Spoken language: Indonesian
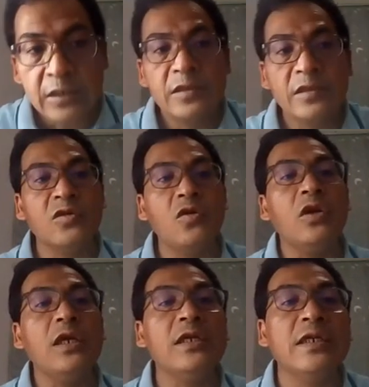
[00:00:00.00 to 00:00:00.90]

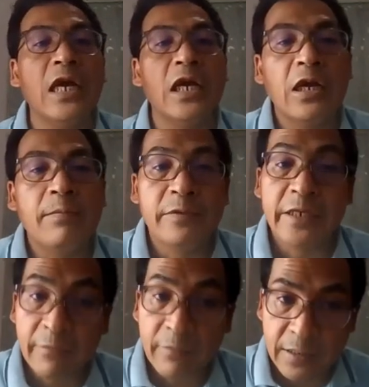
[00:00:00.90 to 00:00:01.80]
seseorang dianggap
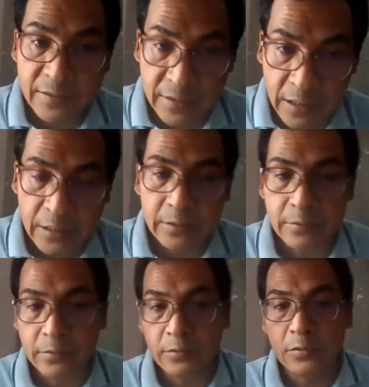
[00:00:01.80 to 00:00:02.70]
dewasa
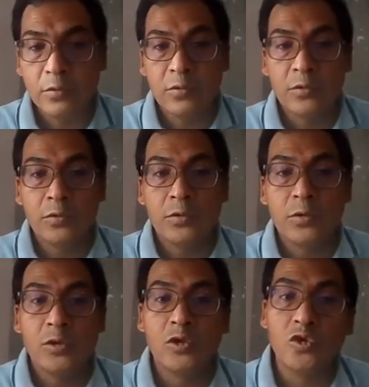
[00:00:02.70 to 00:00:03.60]

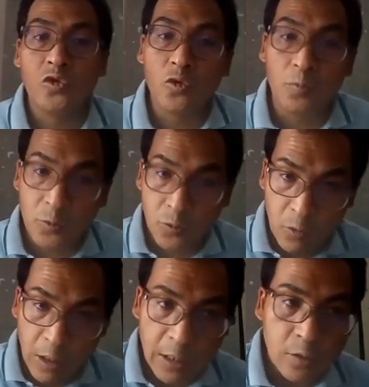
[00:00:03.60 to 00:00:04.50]
cukup
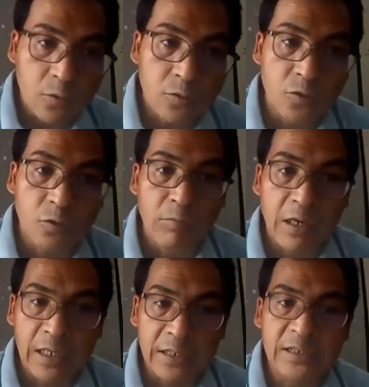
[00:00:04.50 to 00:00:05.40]
tua untuk
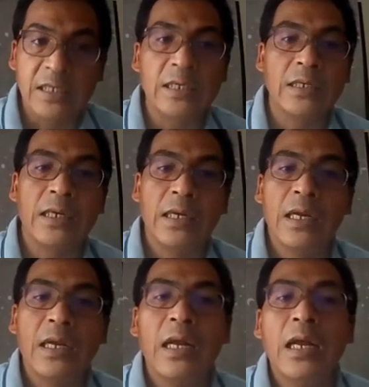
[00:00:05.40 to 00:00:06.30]
mengajar
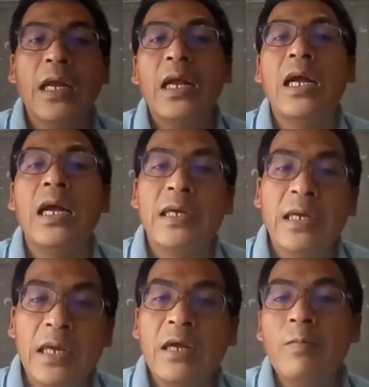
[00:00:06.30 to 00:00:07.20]

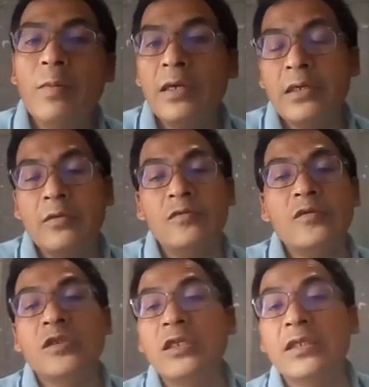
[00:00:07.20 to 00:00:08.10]
adalah pada
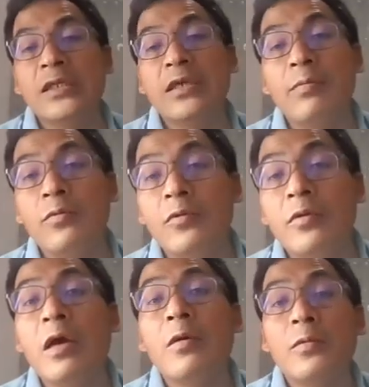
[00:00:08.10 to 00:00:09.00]
usia 30
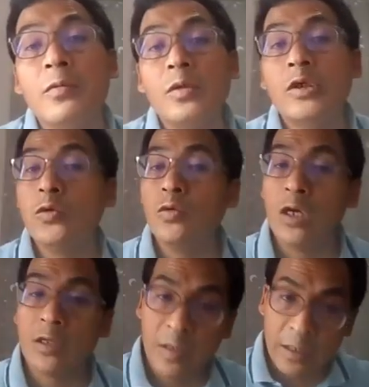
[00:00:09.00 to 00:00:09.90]
tahun. Ini
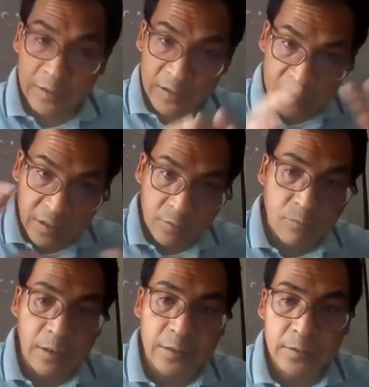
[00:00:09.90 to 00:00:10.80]
udah tradisi yang
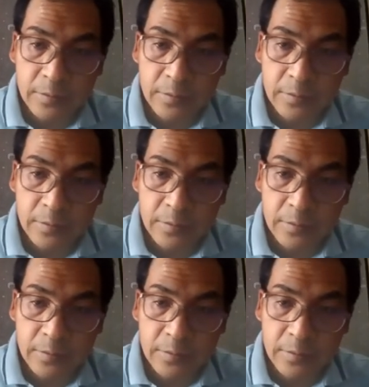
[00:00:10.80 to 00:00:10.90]
kuat.